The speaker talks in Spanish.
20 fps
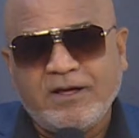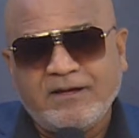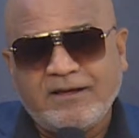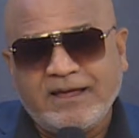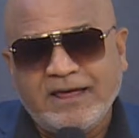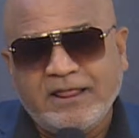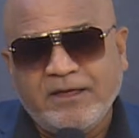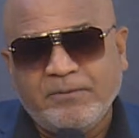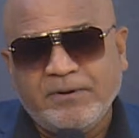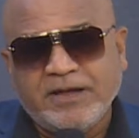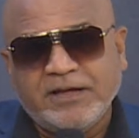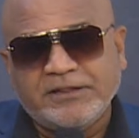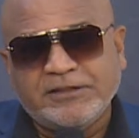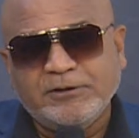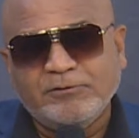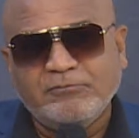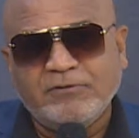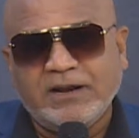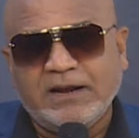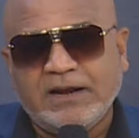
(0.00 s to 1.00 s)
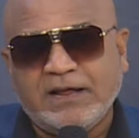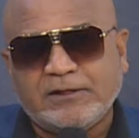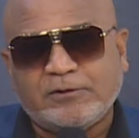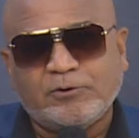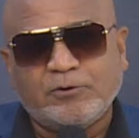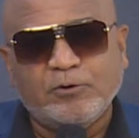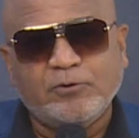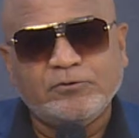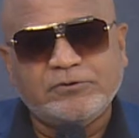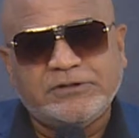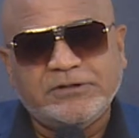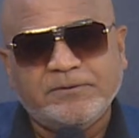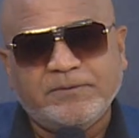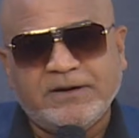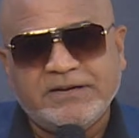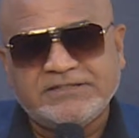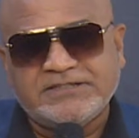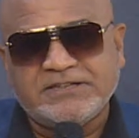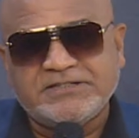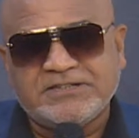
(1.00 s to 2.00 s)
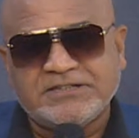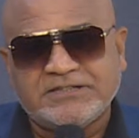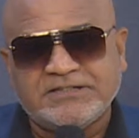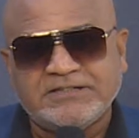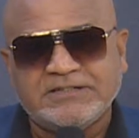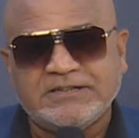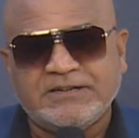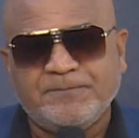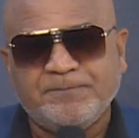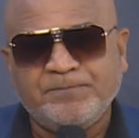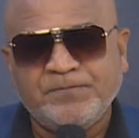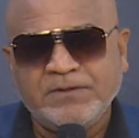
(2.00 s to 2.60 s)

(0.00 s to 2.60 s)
cada vez que tiene una lacto, usted va y se chequea